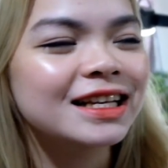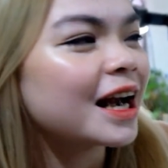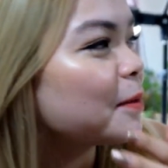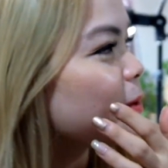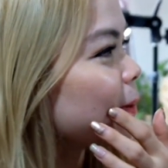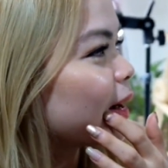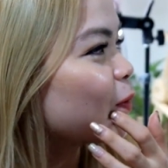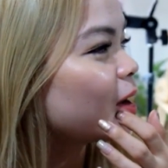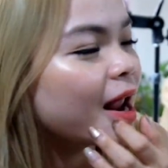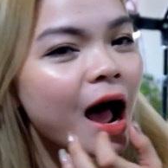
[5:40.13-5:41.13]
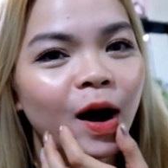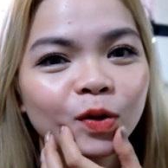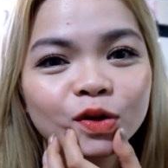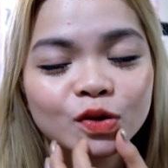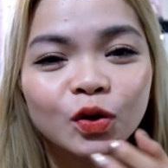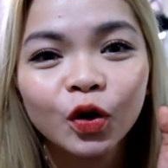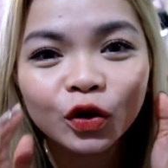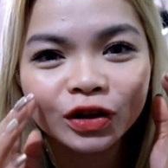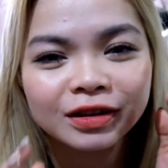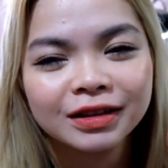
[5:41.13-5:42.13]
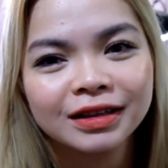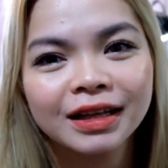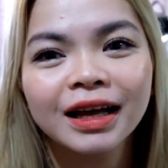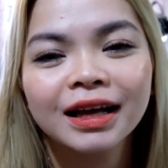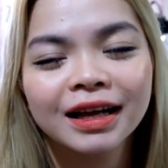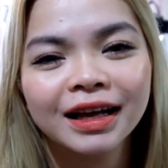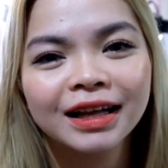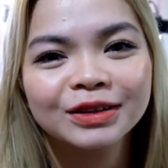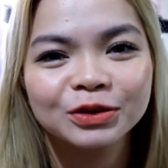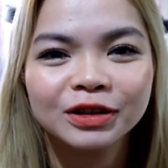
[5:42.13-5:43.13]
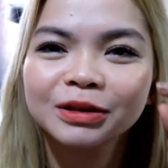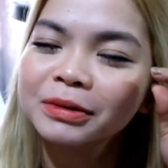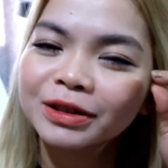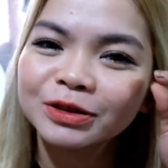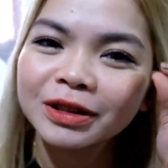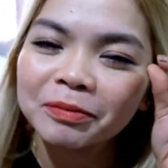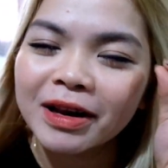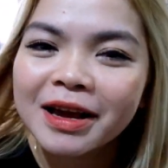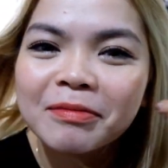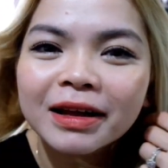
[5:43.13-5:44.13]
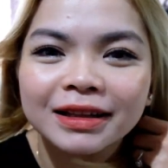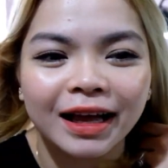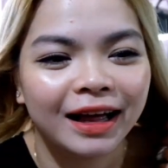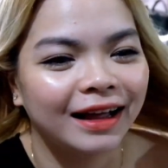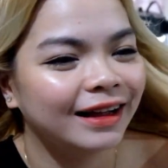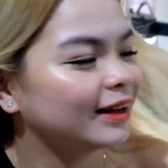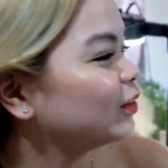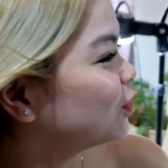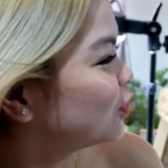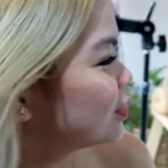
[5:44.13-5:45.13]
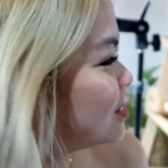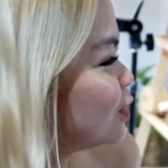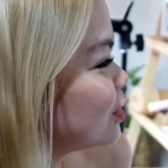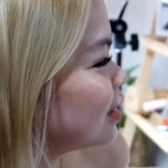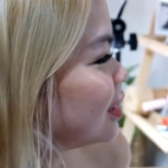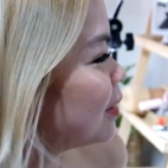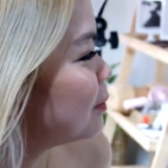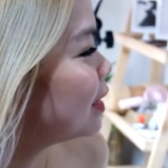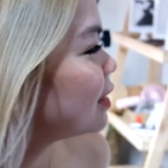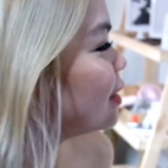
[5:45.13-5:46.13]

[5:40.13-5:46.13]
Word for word: Grabe, parang wala akong suot na ano, ano ba to? Sa pilik mata. Oo, suot na damit.